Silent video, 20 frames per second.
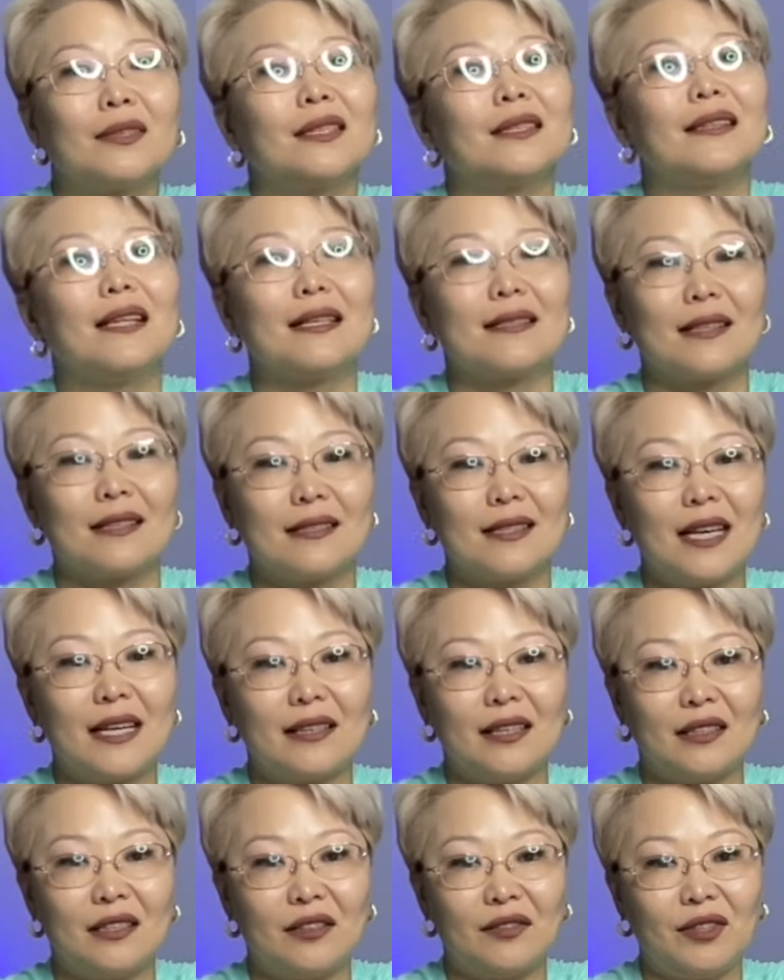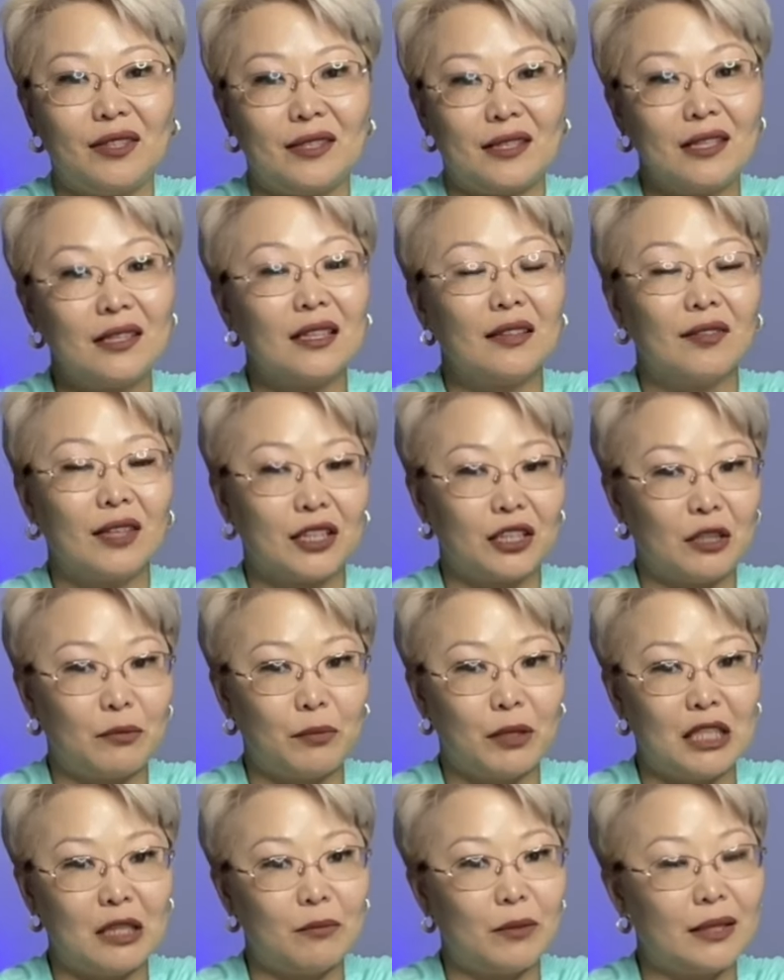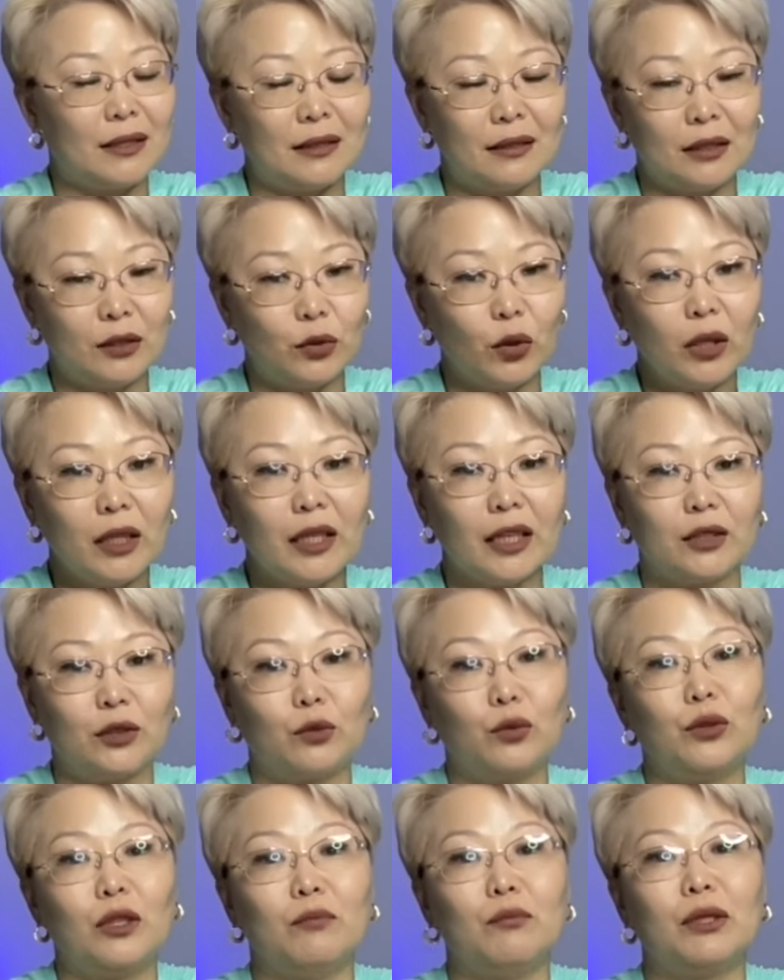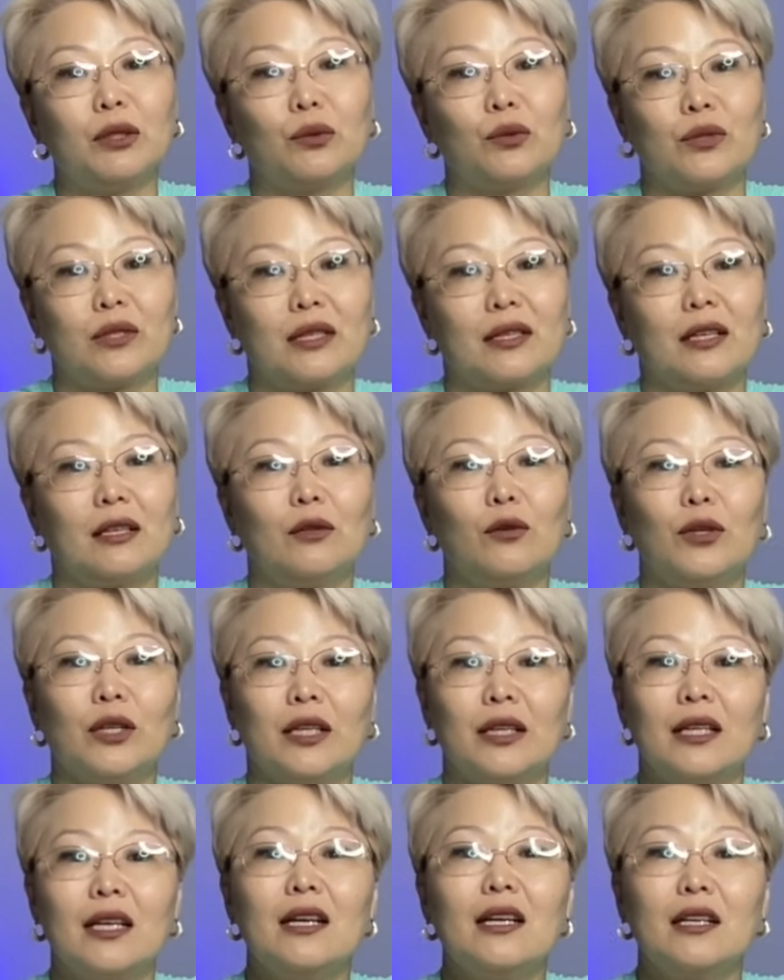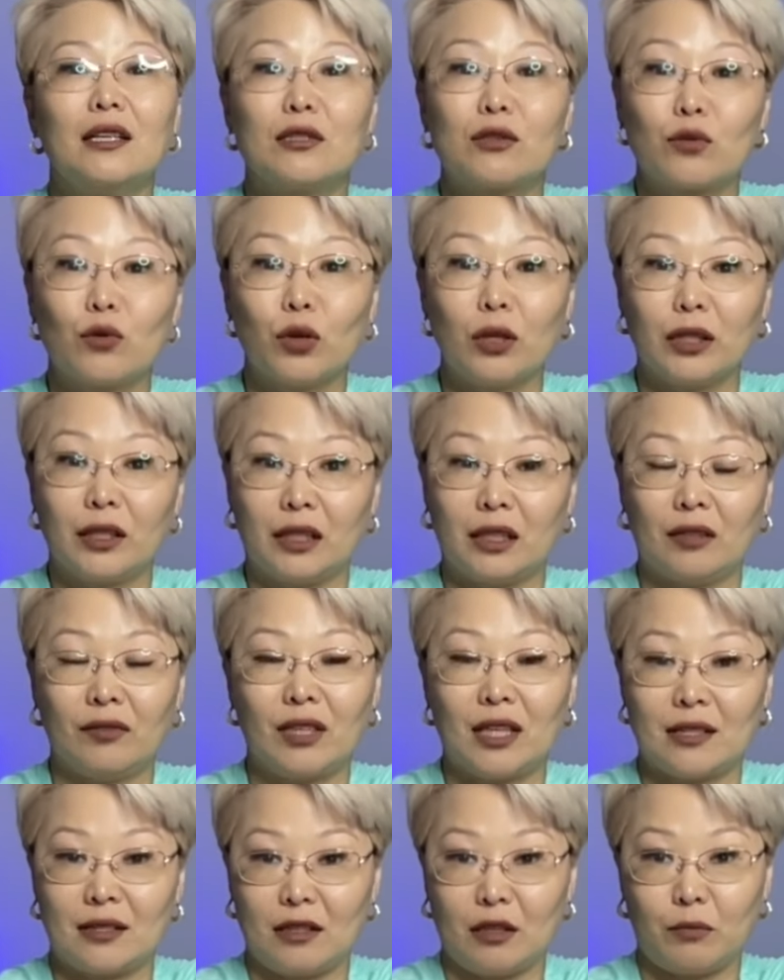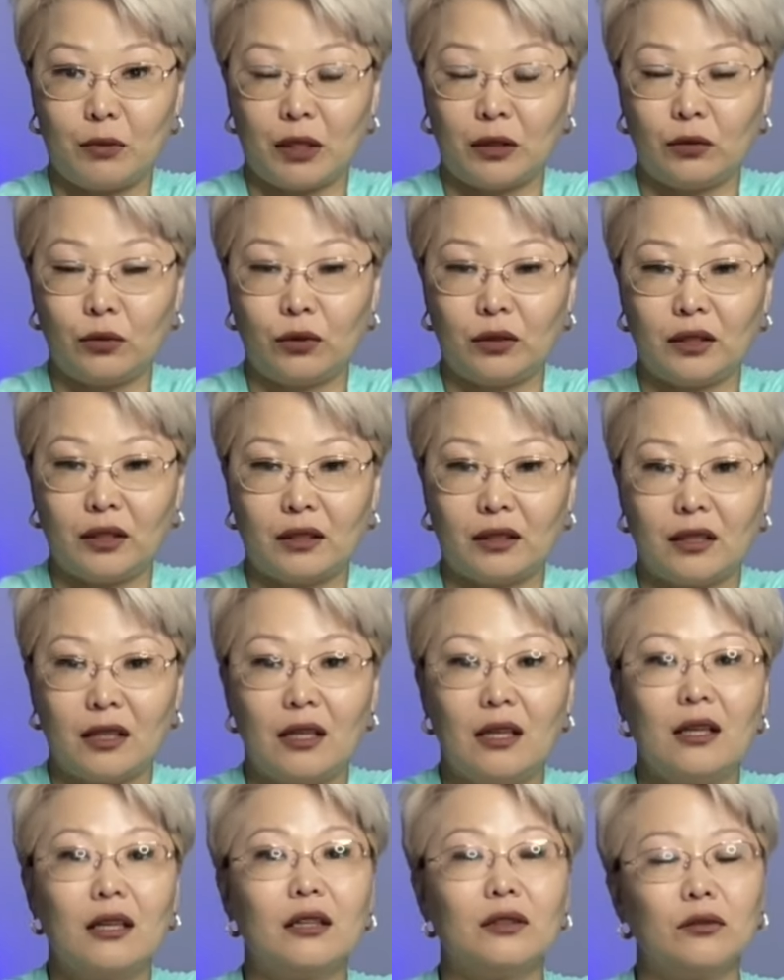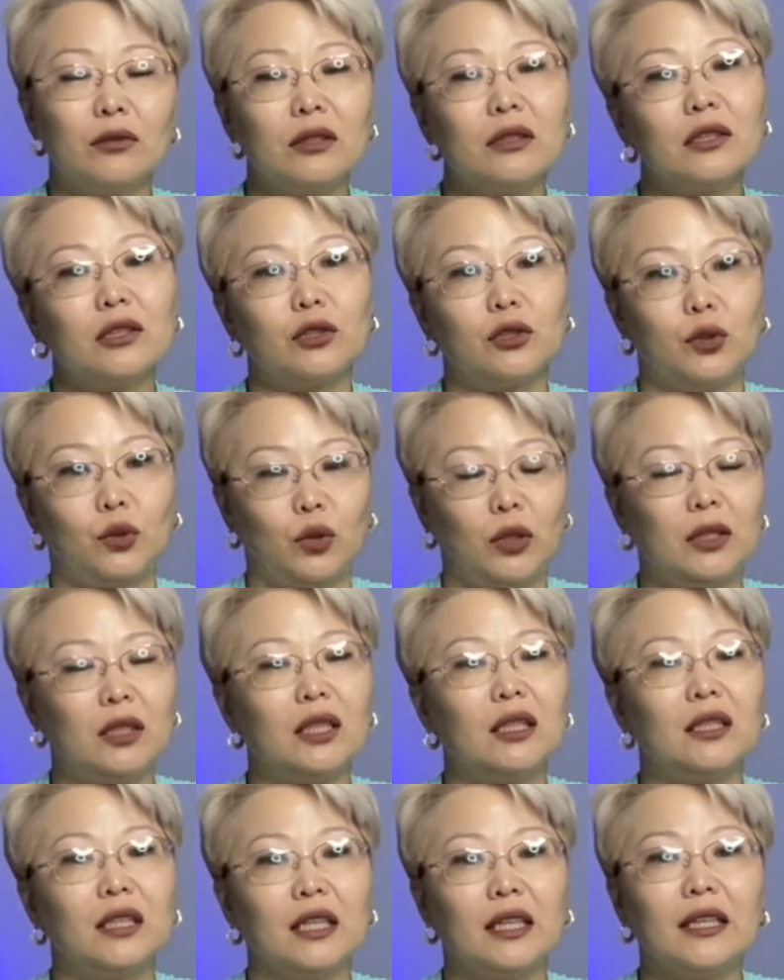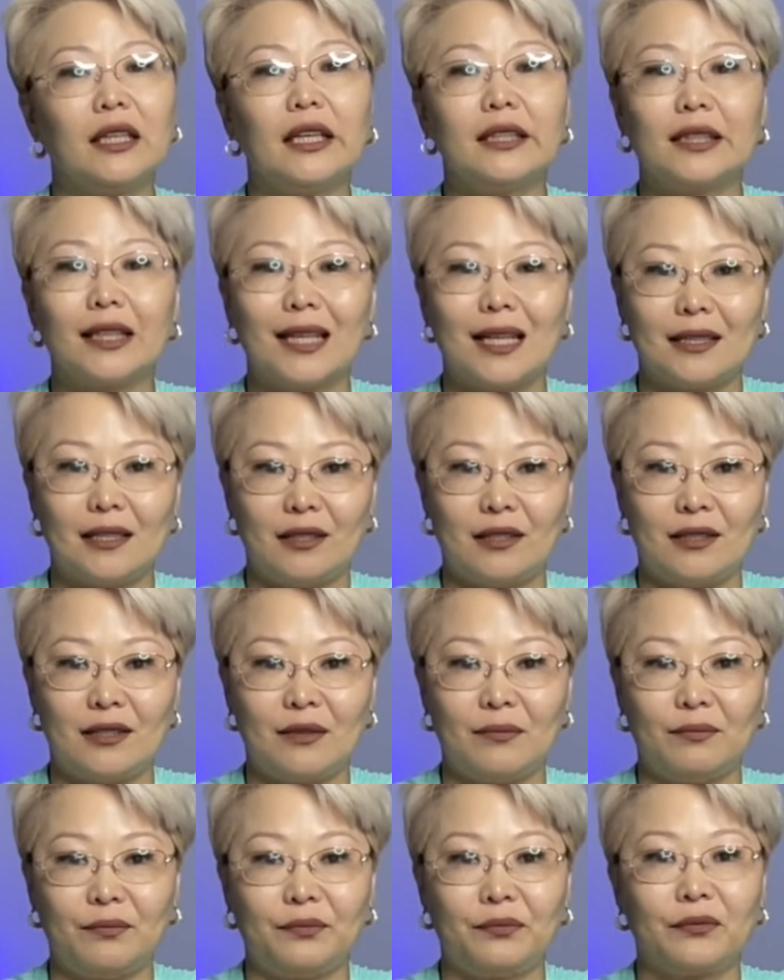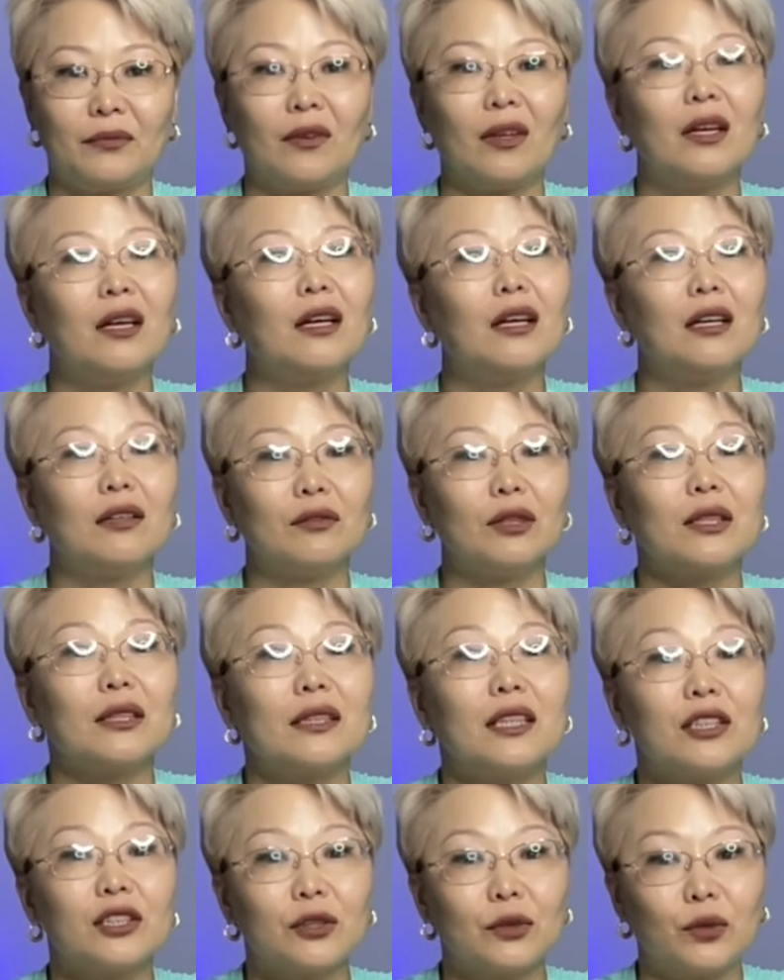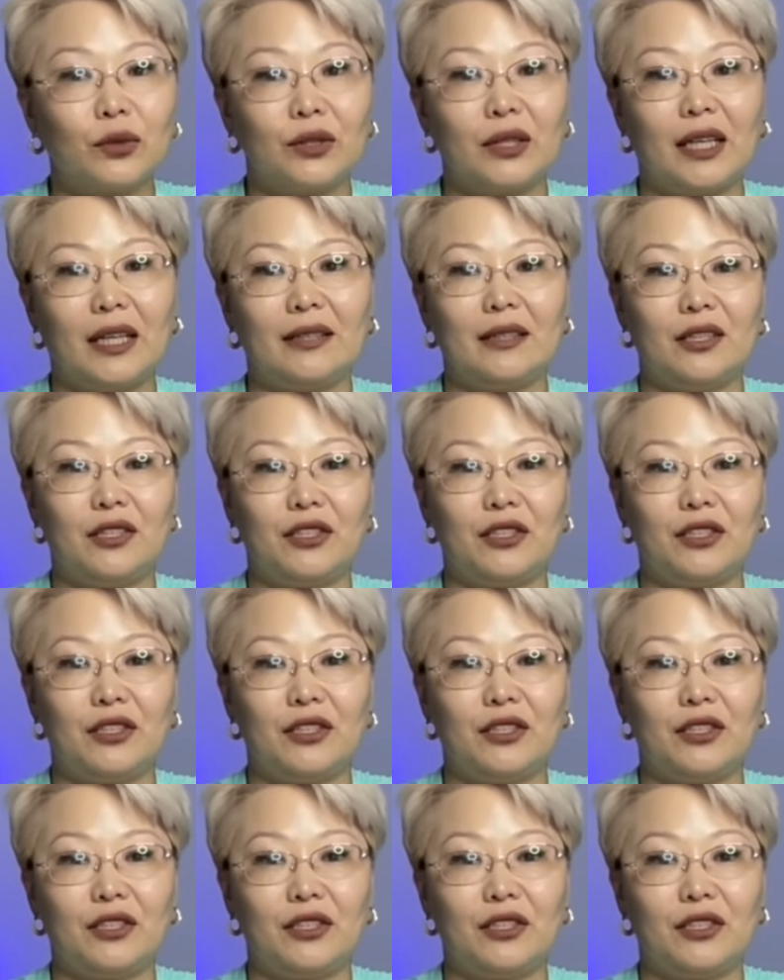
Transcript: для создания дефицита важно понимать не только, откуда берутся калории и сколько их в разных продуктах, но ну и на что эта энергия тратится. Вот на что средний